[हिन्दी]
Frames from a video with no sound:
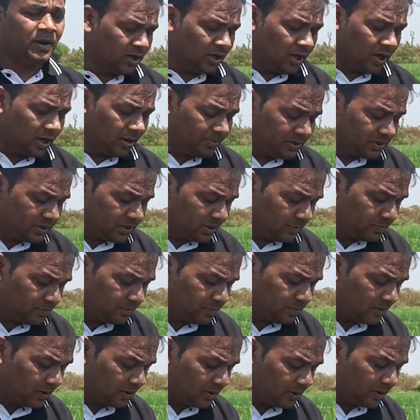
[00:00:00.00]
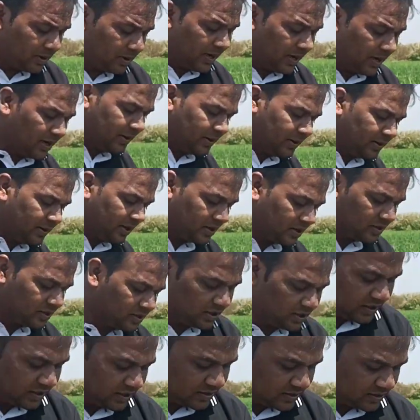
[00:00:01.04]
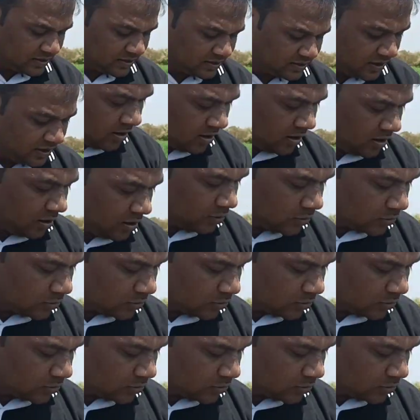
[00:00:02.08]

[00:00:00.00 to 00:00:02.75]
अभी जब गाट बनने की स्टेज थी तो